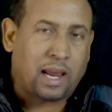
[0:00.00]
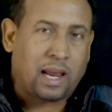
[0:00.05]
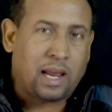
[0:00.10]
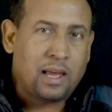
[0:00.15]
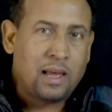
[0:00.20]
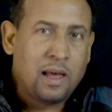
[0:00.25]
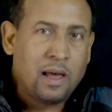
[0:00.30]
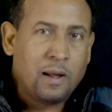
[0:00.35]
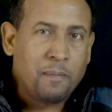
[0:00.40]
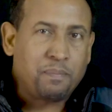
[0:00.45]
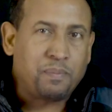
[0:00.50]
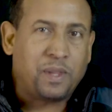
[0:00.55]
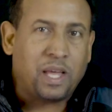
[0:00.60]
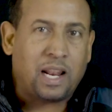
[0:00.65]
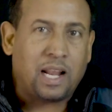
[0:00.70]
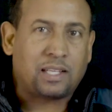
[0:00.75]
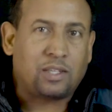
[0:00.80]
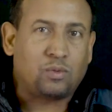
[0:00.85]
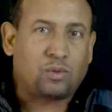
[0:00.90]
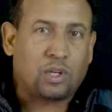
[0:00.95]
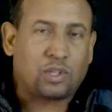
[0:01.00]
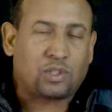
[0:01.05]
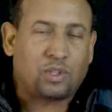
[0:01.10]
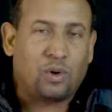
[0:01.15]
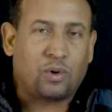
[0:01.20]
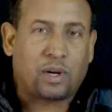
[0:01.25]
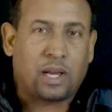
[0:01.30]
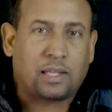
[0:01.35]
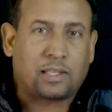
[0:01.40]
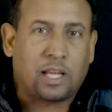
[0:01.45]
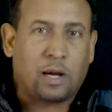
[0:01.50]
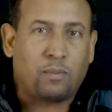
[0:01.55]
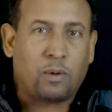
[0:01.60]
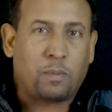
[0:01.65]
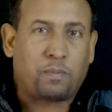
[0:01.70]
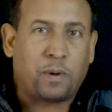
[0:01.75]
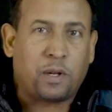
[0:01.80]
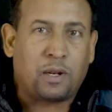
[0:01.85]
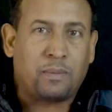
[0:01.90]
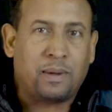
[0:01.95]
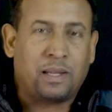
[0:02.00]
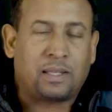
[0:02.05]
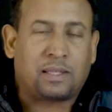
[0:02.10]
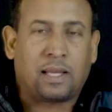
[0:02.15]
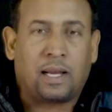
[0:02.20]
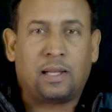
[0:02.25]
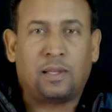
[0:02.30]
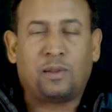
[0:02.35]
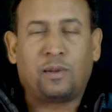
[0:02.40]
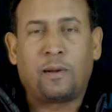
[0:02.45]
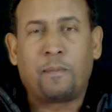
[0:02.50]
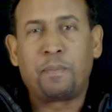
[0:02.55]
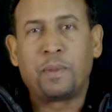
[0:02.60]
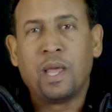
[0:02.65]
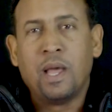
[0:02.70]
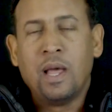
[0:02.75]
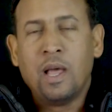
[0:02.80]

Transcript: qué de la situación que estamos experimentando.